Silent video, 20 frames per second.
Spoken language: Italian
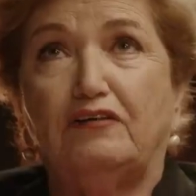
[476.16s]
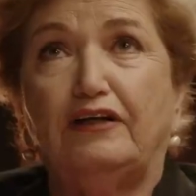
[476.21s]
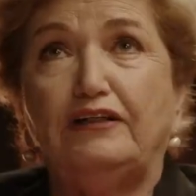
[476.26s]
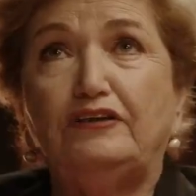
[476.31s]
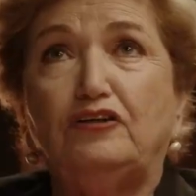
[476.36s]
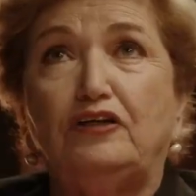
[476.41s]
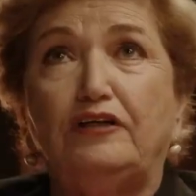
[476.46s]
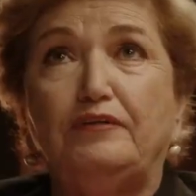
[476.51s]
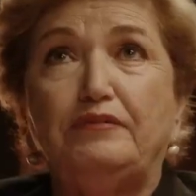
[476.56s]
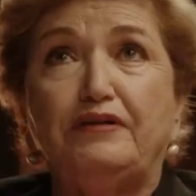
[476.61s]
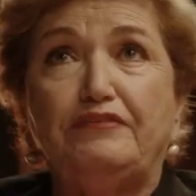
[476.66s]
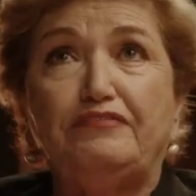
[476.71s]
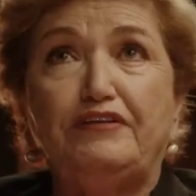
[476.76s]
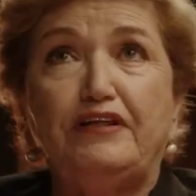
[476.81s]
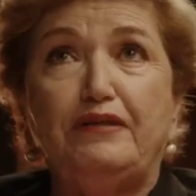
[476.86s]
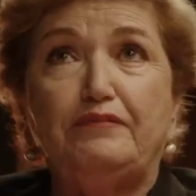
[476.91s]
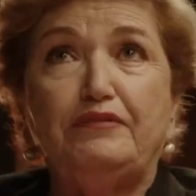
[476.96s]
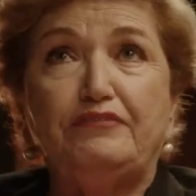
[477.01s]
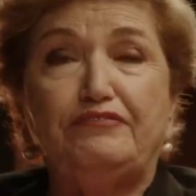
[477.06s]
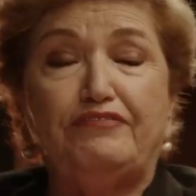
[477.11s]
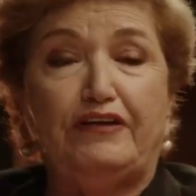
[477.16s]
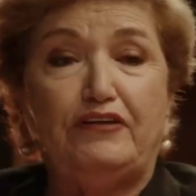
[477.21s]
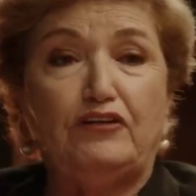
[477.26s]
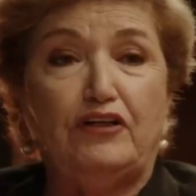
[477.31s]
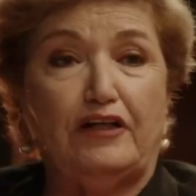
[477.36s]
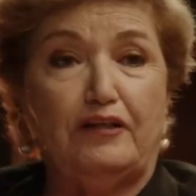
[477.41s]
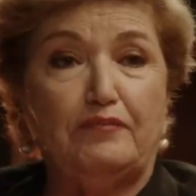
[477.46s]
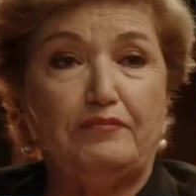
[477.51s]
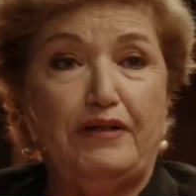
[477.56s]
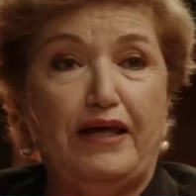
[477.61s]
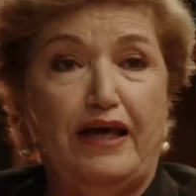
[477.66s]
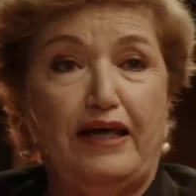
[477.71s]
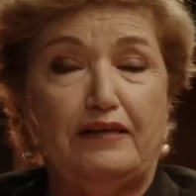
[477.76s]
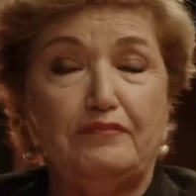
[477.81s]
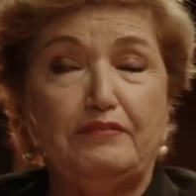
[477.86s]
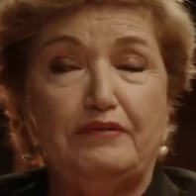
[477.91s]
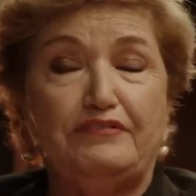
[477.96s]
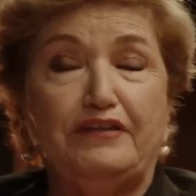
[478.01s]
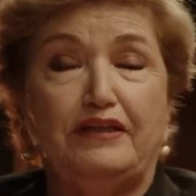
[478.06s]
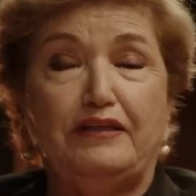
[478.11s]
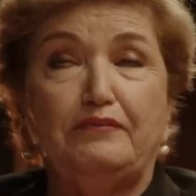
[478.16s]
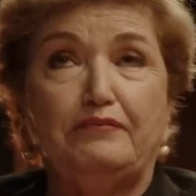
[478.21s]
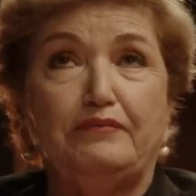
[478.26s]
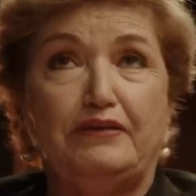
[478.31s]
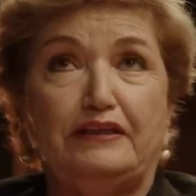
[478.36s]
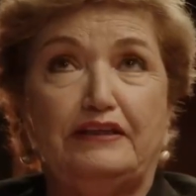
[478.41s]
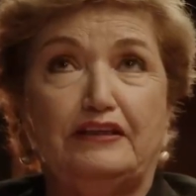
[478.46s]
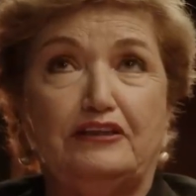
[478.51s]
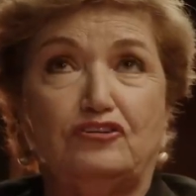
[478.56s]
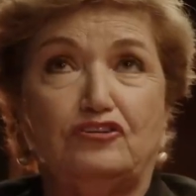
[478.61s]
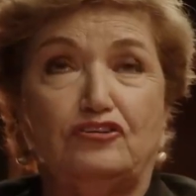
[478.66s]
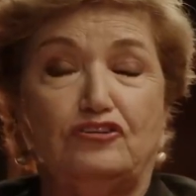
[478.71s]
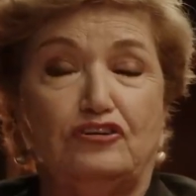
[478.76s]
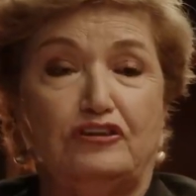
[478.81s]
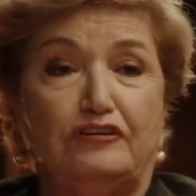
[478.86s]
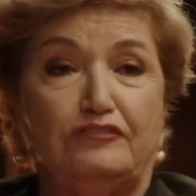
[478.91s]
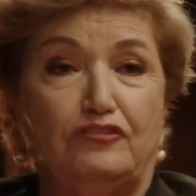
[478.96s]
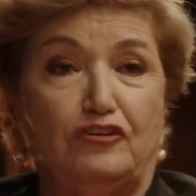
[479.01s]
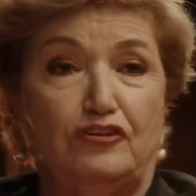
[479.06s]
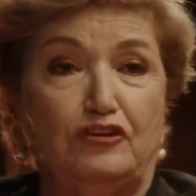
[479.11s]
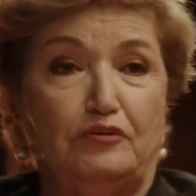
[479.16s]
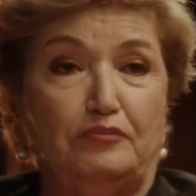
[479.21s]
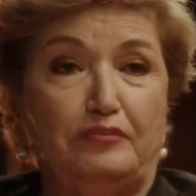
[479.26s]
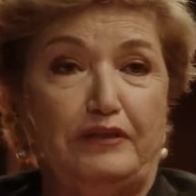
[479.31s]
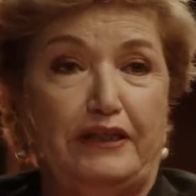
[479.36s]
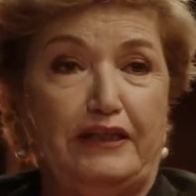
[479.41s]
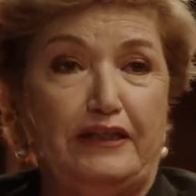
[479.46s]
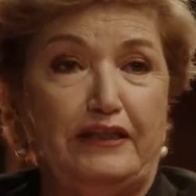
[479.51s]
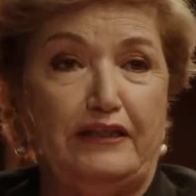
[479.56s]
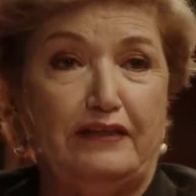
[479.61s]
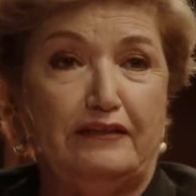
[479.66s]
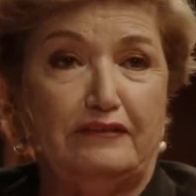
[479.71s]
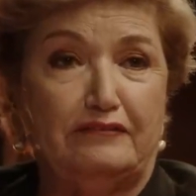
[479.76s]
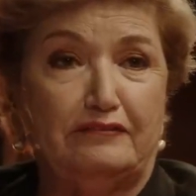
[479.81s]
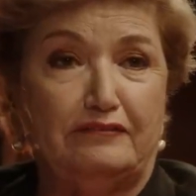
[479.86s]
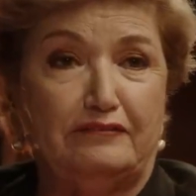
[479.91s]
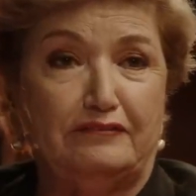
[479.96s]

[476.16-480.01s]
Quando le mie figlie mi fanno arrabbiare mi viene in mente solo ti voglio bene.